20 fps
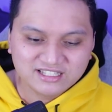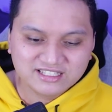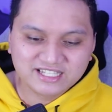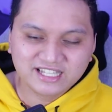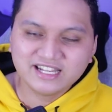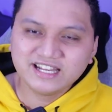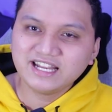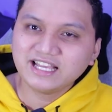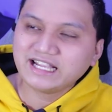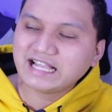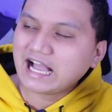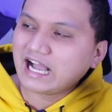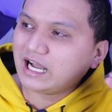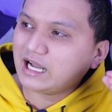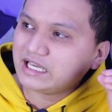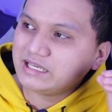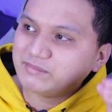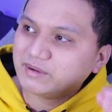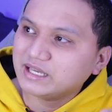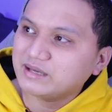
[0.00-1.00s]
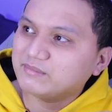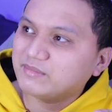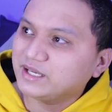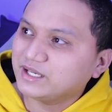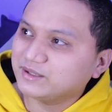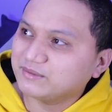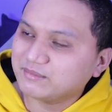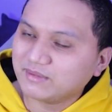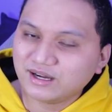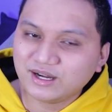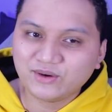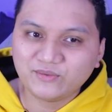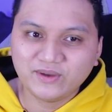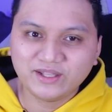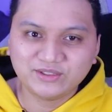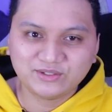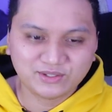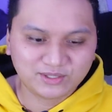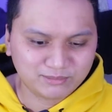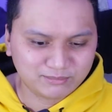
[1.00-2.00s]
Diyan na nagkakaiba-iba yung mga
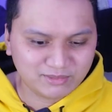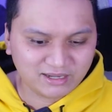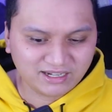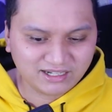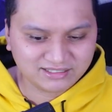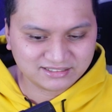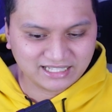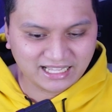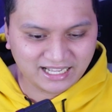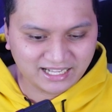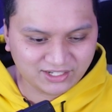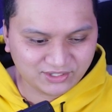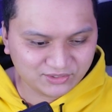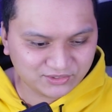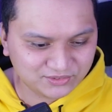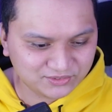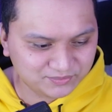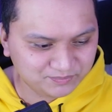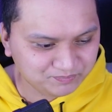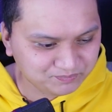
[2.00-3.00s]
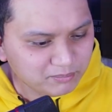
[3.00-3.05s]
kwento ng mga tao.